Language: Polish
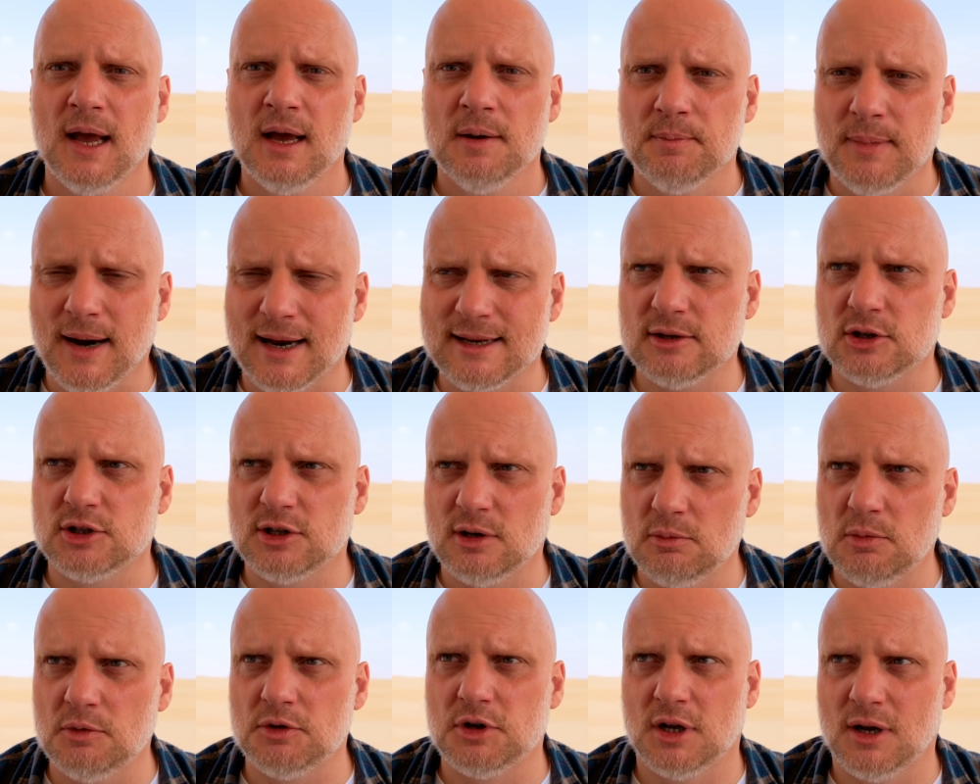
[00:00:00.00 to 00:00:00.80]
Bardzo
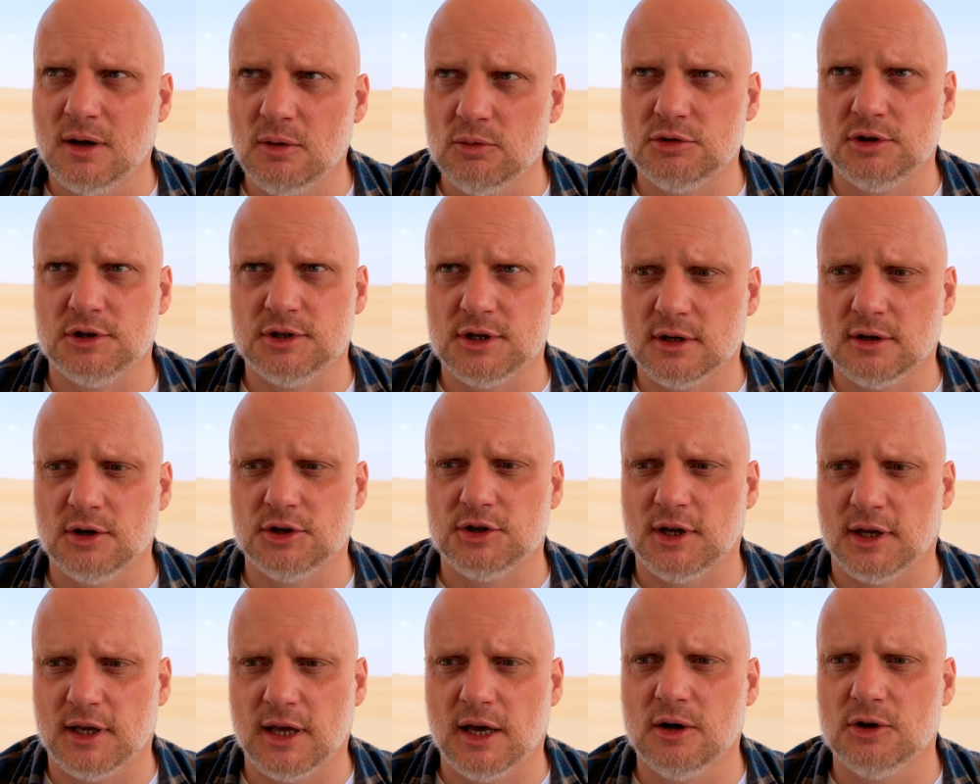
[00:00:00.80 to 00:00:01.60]
chciałbym się nauczyć czegoś
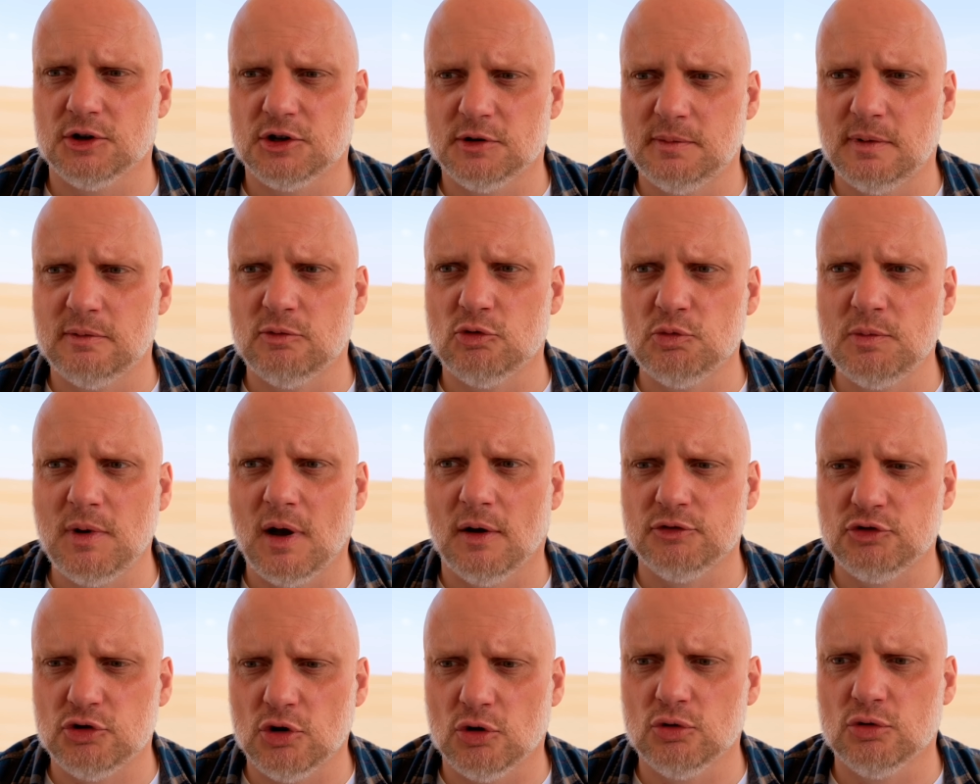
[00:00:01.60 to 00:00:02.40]
takiego, żebym
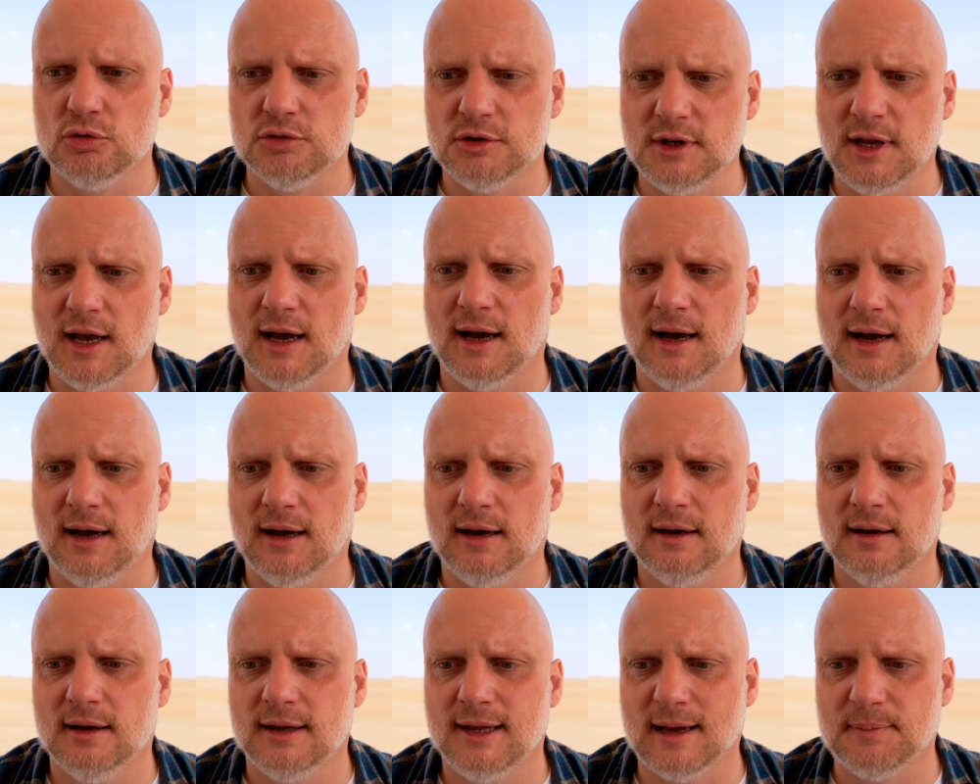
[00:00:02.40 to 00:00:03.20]
umiał w ciągu dnia,
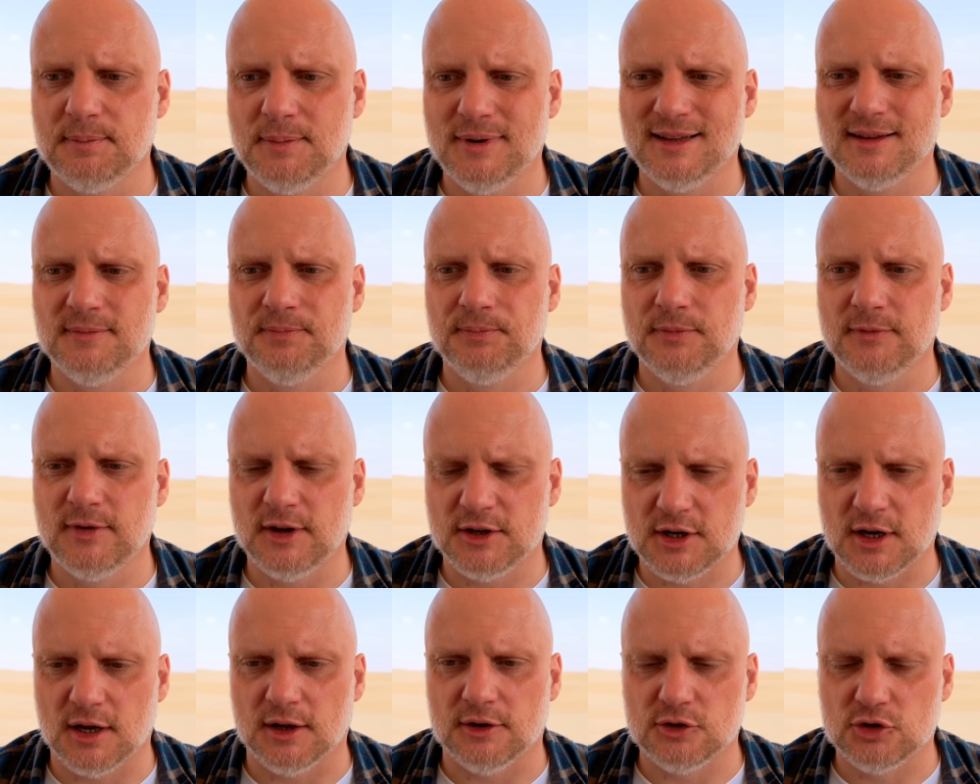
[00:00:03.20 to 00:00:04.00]
jakby,
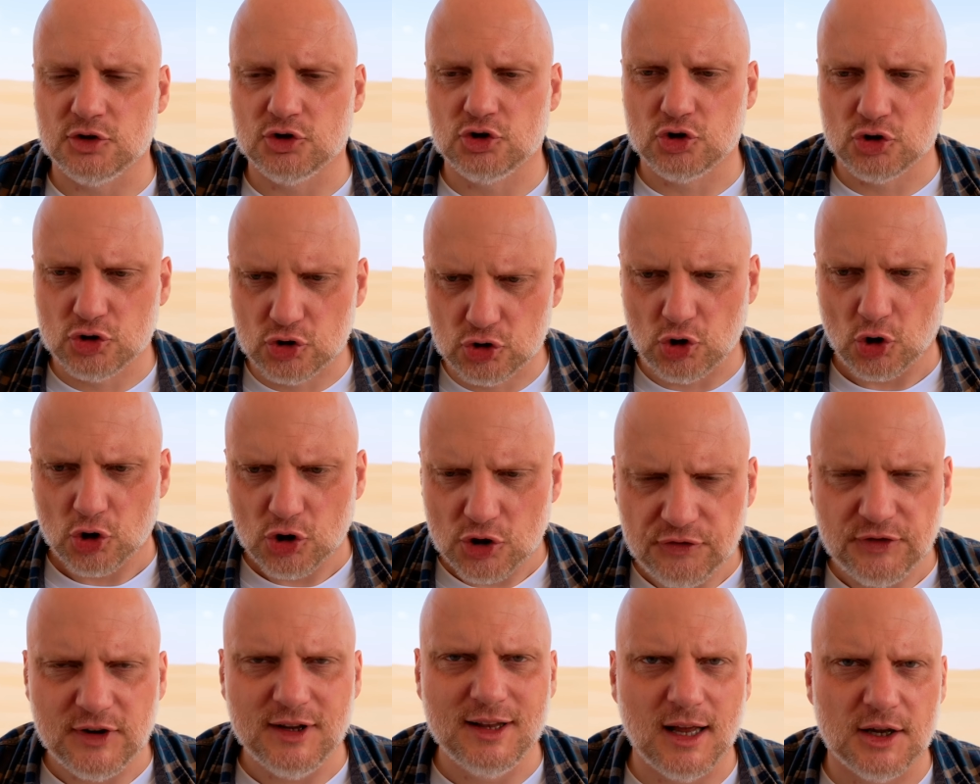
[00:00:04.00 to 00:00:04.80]
wiecie, co
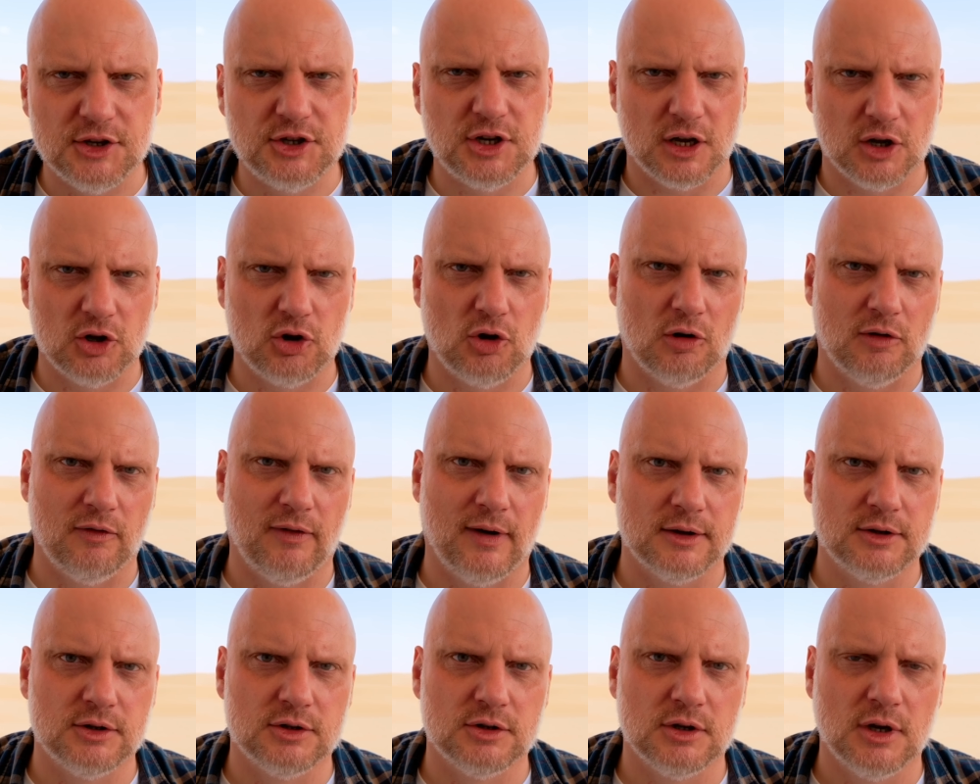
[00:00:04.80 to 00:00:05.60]
chwilę
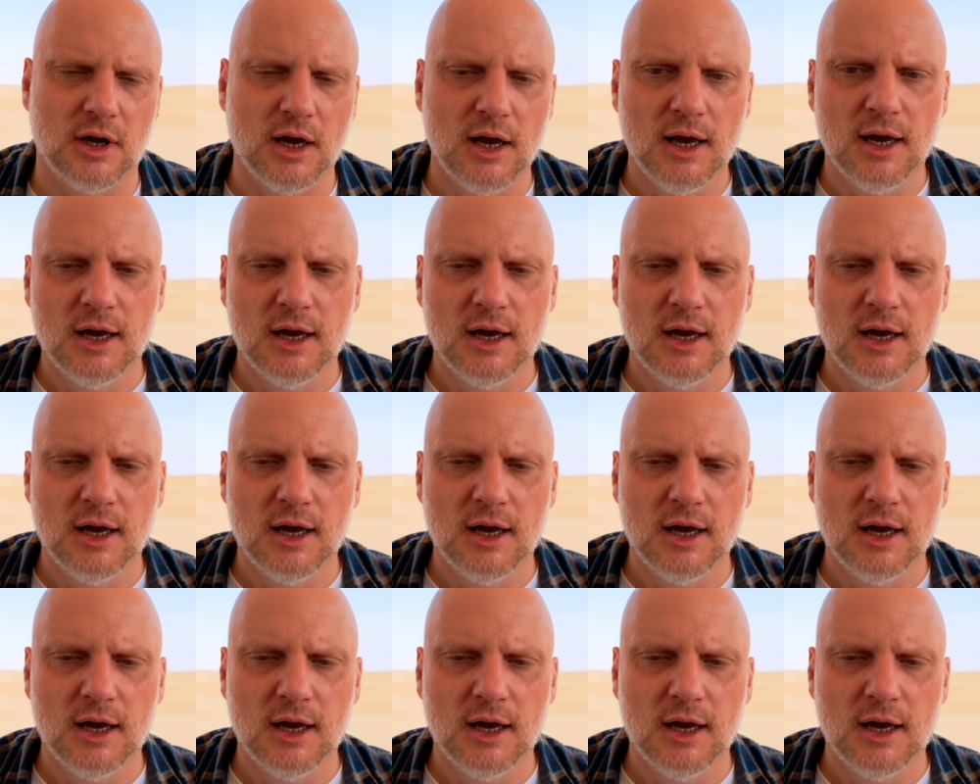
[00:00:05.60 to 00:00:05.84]
dziękować.